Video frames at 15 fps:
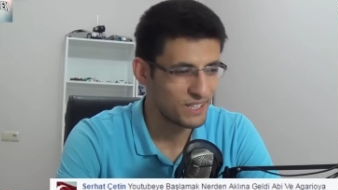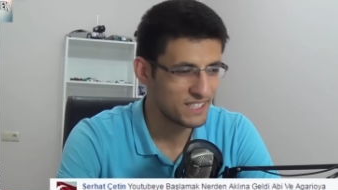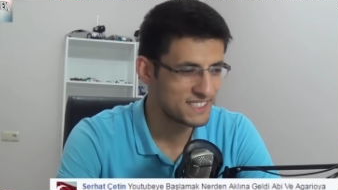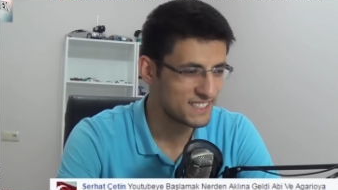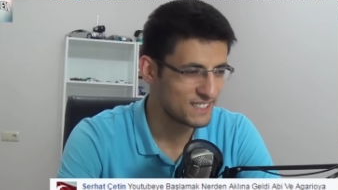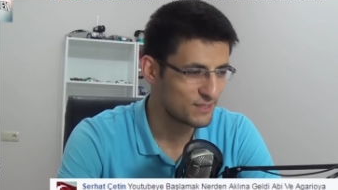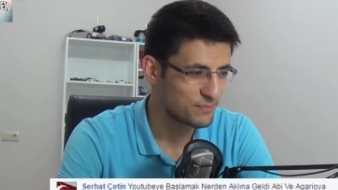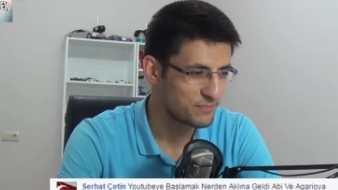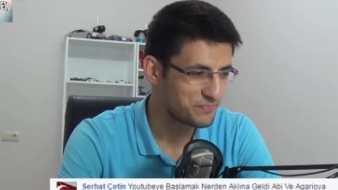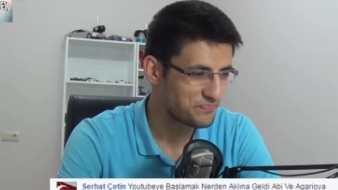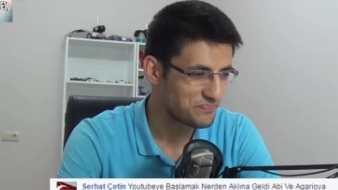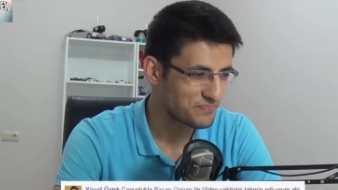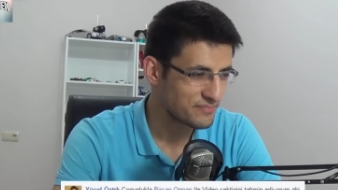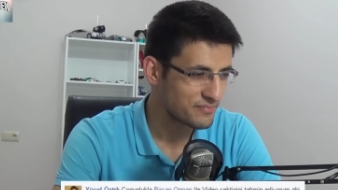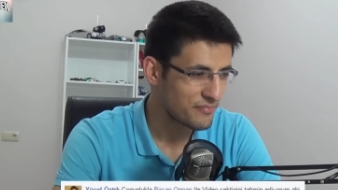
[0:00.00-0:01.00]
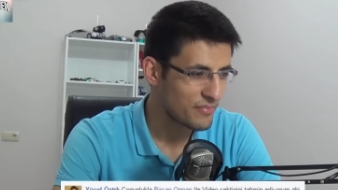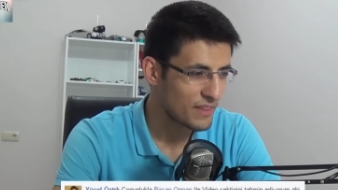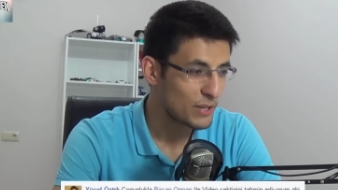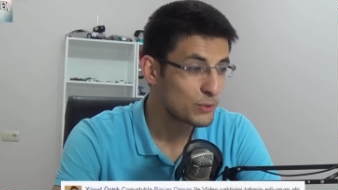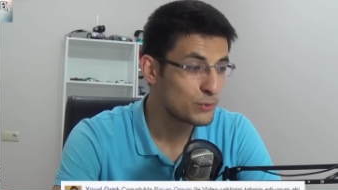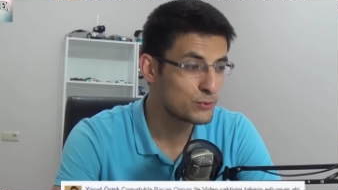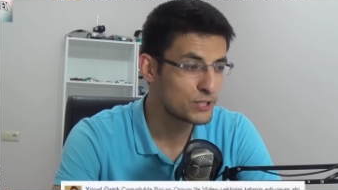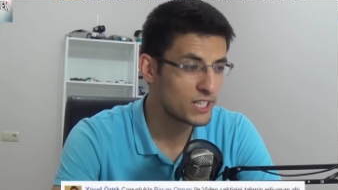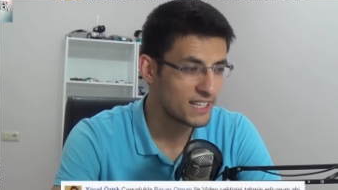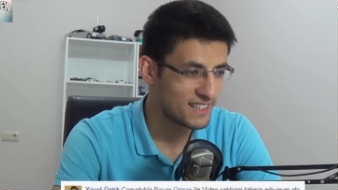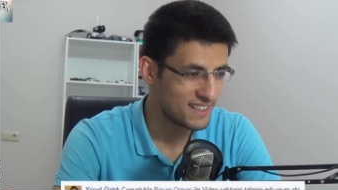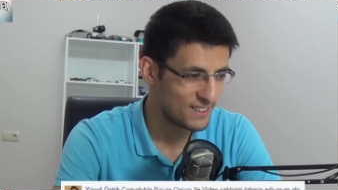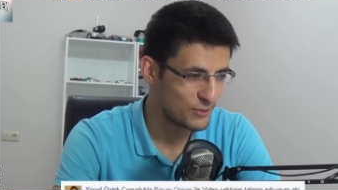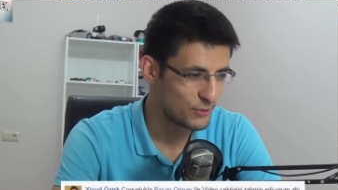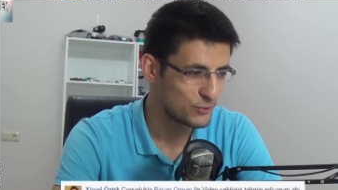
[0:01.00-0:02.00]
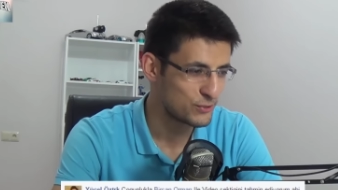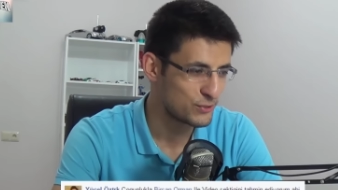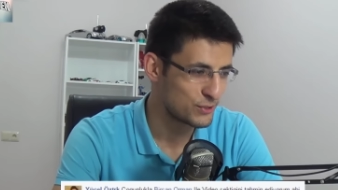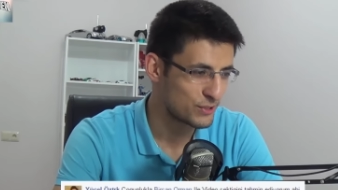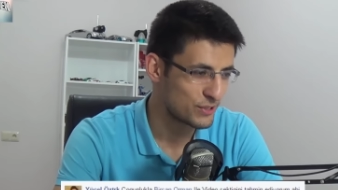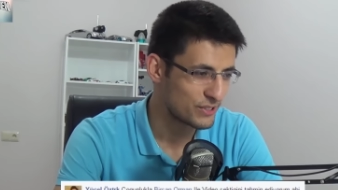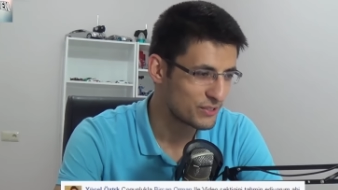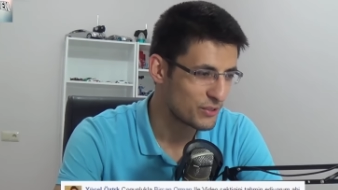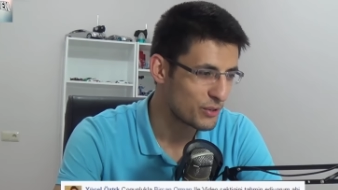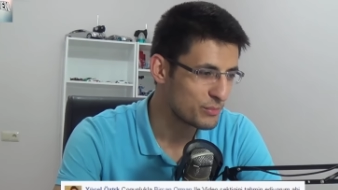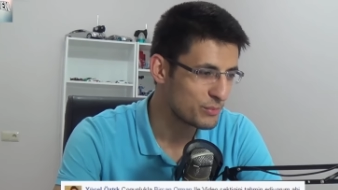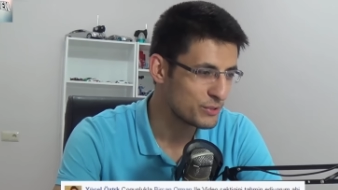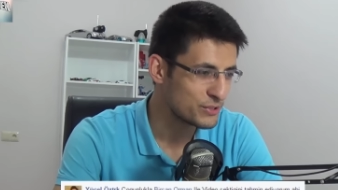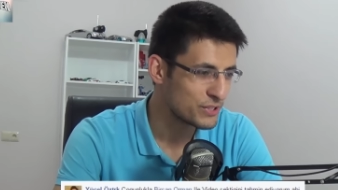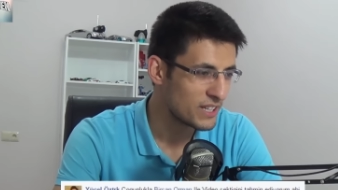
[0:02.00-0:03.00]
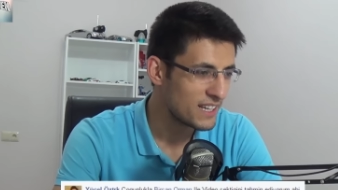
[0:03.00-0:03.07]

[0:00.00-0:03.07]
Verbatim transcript: başladım. Yücel Öztürk sormuş.